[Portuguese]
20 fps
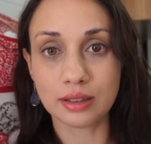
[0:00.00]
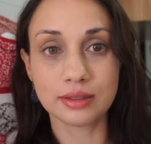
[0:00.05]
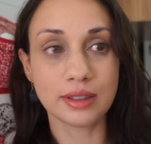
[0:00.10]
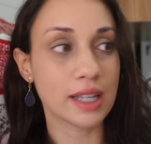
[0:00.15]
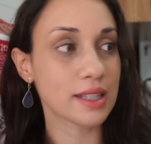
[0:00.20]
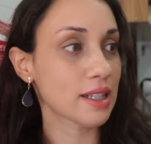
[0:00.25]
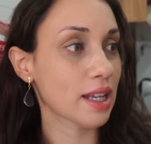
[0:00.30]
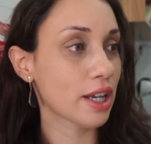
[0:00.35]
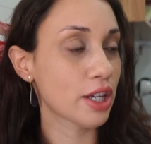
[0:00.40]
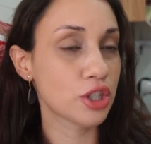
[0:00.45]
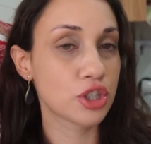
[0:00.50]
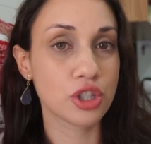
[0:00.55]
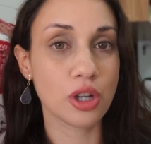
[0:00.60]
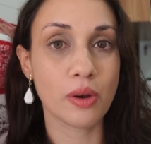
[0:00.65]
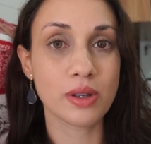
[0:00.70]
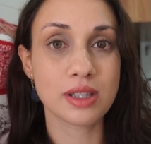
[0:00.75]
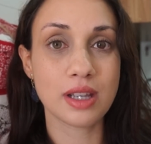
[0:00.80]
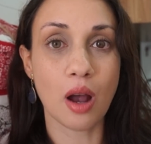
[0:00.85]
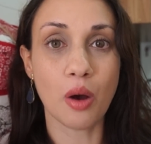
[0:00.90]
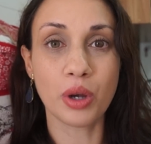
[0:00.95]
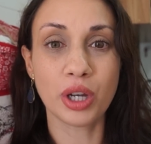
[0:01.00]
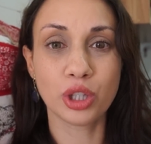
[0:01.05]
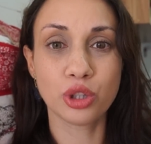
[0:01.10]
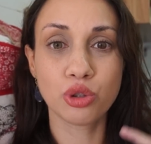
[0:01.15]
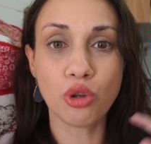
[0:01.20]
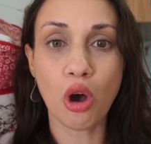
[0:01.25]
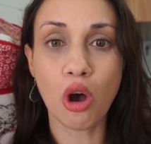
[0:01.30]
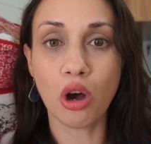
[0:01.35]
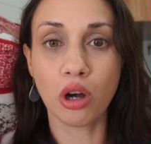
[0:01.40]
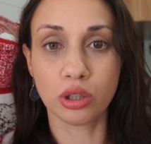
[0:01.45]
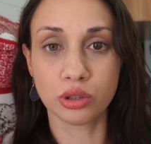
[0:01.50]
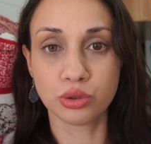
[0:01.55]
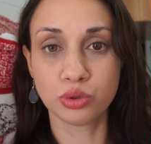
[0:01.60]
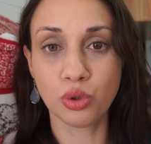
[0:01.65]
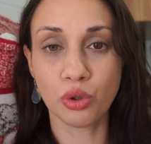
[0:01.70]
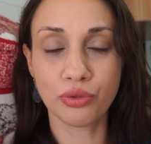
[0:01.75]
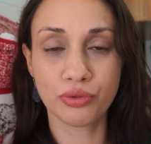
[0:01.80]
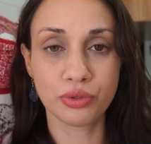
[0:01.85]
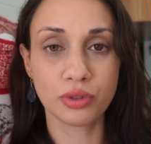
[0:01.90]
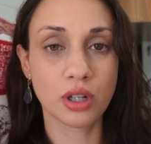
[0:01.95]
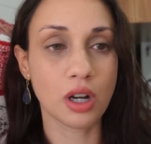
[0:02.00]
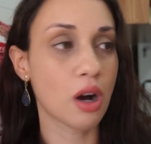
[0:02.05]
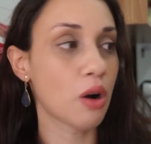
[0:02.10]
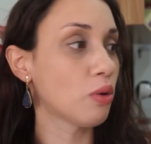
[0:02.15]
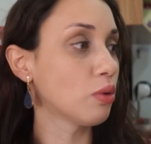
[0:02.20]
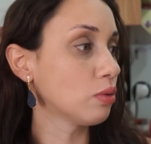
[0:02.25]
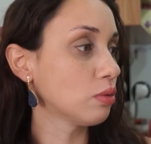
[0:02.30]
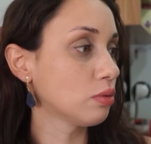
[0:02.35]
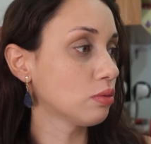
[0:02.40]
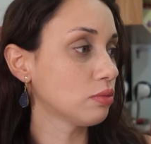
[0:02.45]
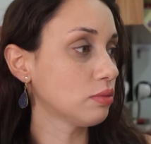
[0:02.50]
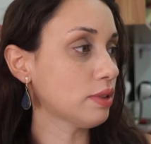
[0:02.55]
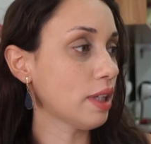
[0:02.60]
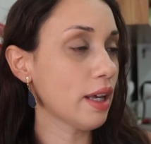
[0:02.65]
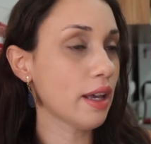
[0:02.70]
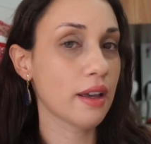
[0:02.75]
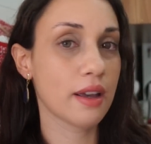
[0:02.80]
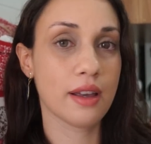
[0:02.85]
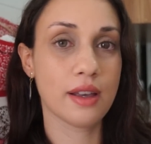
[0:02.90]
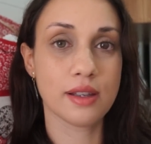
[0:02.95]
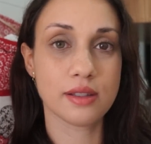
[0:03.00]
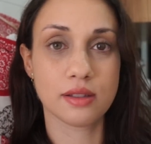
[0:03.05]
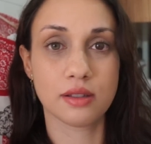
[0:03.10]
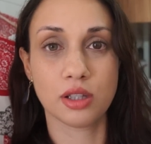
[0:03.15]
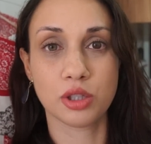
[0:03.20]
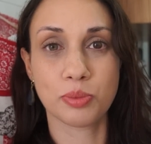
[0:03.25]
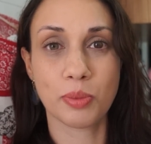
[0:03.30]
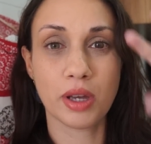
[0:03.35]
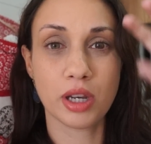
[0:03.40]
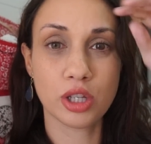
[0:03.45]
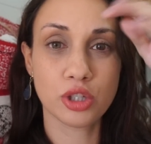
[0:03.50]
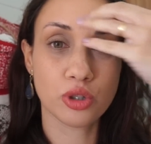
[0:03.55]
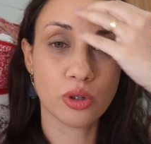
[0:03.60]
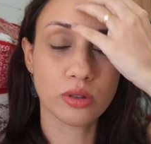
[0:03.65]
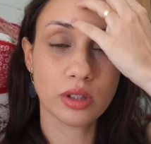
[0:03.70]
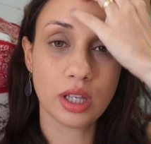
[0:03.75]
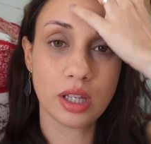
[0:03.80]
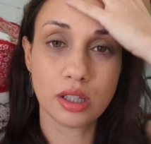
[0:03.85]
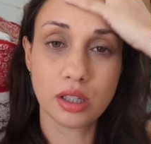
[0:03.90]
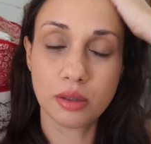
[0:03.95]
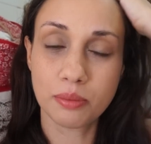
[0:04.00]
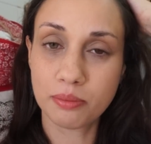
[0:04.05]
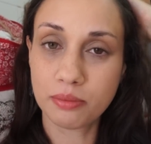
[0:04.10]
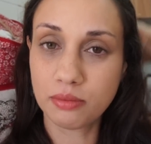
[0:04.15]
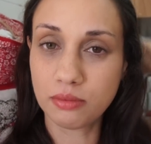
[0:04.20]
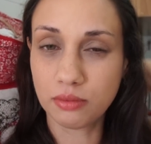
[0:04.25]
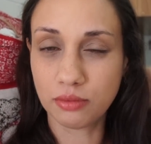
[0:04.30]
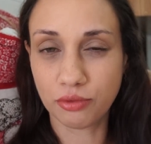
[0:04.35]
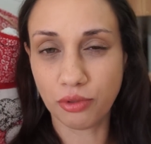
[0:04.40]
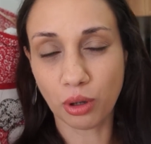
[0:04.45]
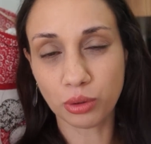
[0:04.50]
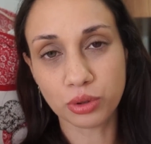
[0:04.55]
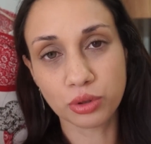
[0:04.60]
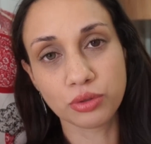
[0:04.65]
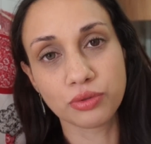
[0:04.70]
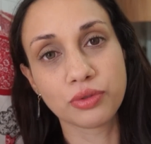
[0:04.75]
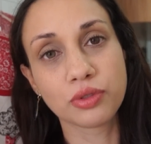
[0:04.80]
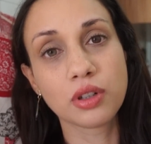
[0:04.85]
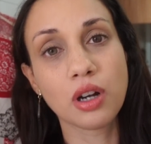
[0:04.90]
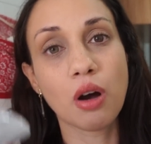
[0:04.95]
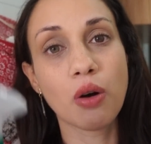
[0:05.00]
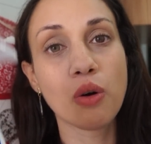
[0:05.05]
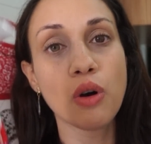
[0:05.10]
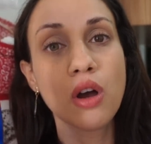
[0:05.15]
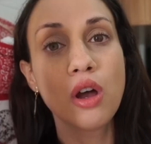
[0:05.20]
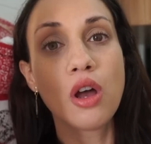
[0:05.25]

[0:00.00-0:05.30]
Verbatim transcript: nessa região assim ao redor do fogão, né, essas paredes que eu tenho aqui em volta do fogão.